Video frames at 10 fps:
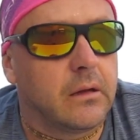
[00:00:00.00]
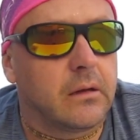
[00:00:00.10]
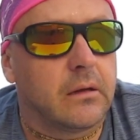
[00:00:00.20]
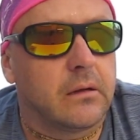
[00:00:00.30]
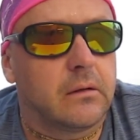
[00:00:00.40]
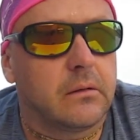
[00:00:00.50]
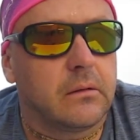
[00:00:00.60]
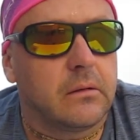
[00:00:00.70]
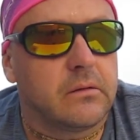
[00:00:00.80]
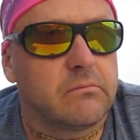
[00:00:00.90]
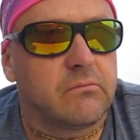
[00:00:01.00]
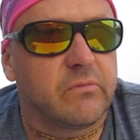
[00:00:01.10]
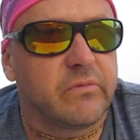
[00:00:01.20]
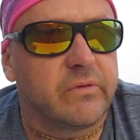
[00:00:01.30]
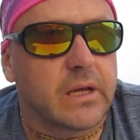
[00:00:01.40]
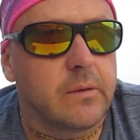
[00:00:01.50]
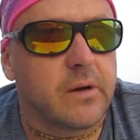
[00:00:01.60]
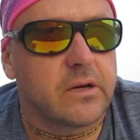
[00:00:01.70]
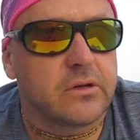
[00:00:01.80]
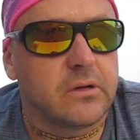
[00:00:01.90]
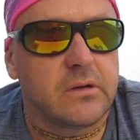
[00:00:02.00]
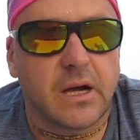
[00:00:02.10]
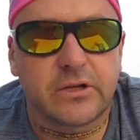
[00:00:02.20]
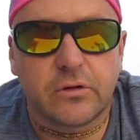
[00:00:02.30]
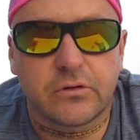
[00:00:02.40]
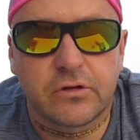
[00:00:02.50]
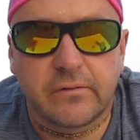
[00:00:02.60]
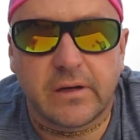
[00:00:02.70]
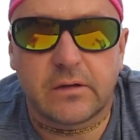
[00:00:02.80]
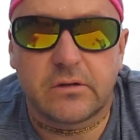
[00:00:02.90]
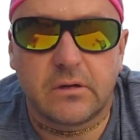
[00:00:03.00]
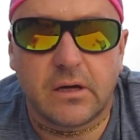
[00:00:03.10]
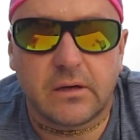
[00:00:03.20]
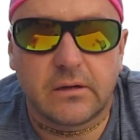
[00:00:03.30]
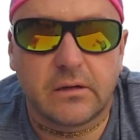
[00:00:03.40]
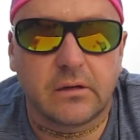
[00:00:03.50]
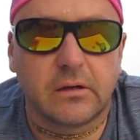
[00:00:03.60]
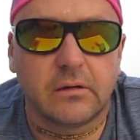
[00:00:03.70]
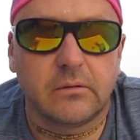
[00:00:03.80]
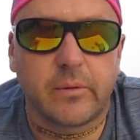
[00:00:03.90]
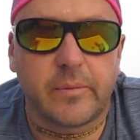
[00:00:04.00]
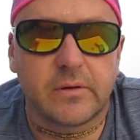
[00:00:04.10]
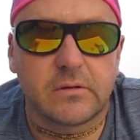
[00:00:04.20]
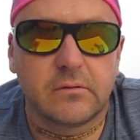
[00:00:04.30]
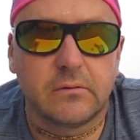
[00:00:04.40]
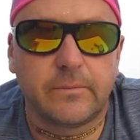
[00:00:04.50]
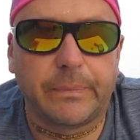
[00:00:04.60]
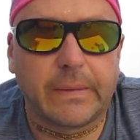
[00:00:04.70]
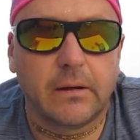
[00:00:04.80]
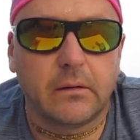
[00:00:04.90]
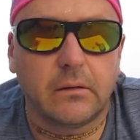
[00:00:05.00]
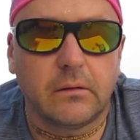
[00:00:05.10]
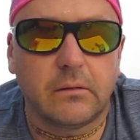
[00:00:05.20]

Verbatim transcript: W takim razie jak się odżywiać, jak e, po prostu e,